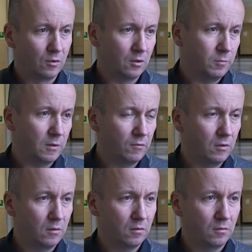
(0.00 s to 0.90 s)
to
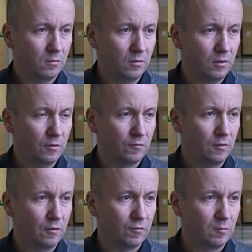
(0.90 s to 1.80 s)
naprawdę nic,
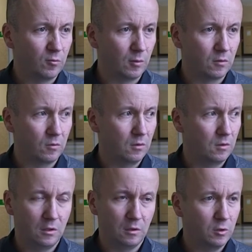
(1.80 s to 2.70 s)
nic w tym złego
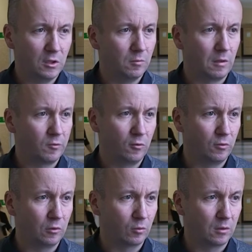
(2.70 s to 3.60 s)
i nie będziemy
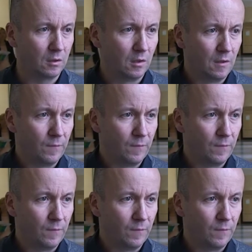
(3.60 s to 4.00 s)
absolutnie tutaj